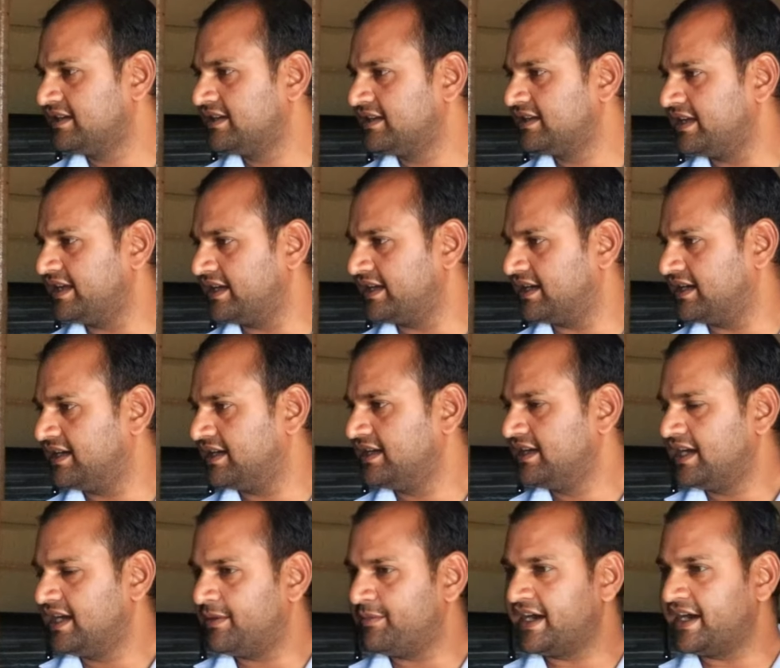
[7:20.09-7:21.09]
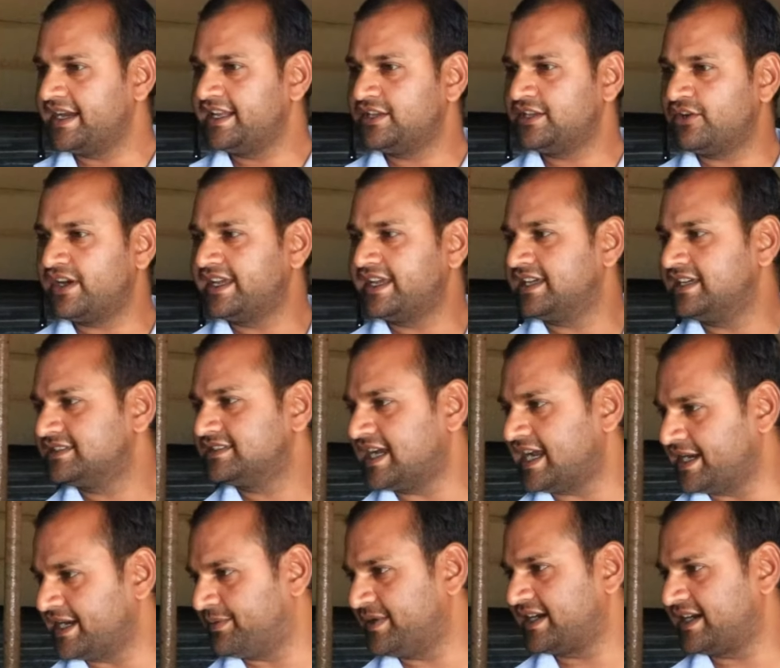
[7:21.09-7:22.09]
रहेगा हमारी दवाई के ये
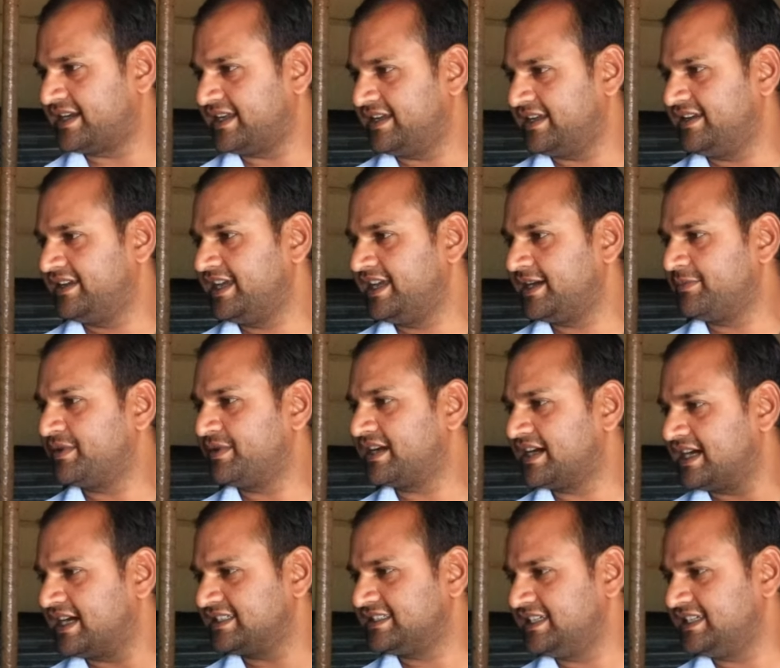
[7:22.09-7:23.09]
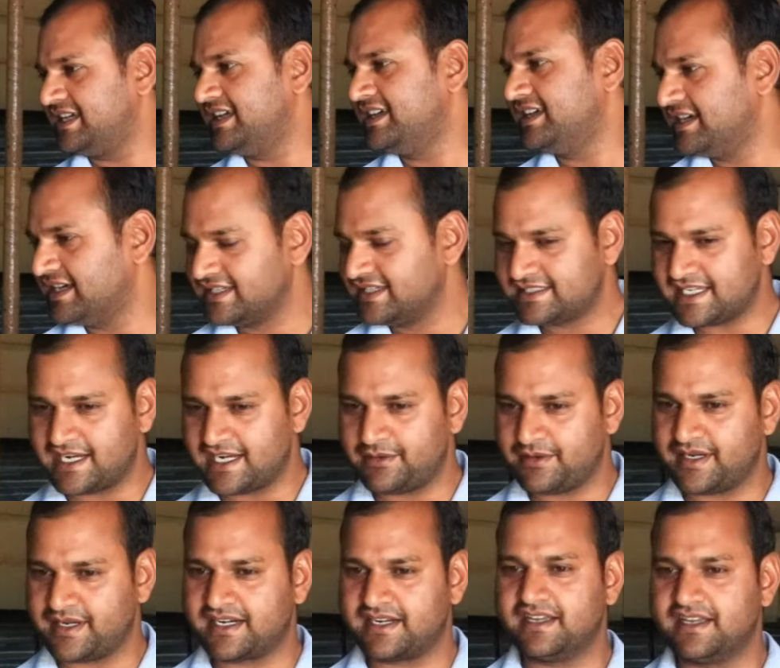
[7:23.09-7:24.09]
साइड इफेक्ट है एक प्रकार से ये साइड
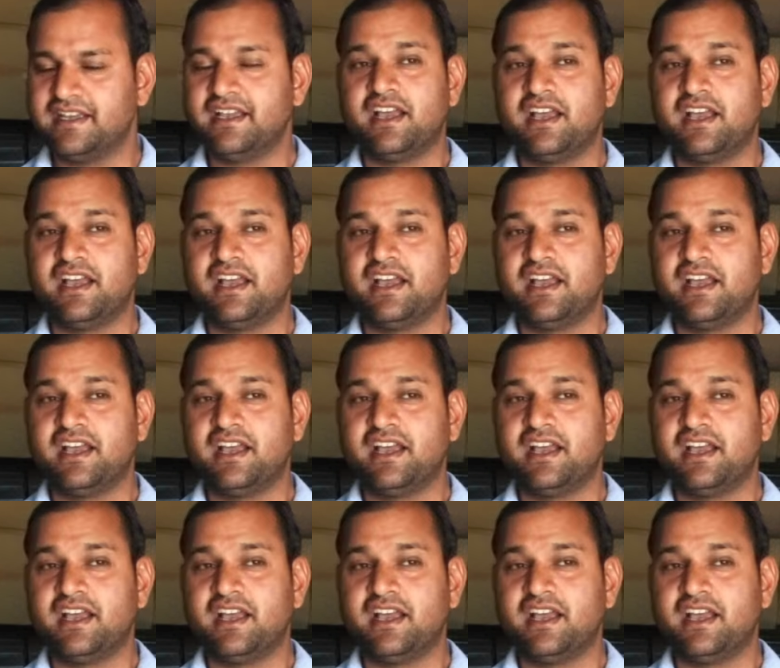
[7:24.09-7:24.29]
इफेक्ट है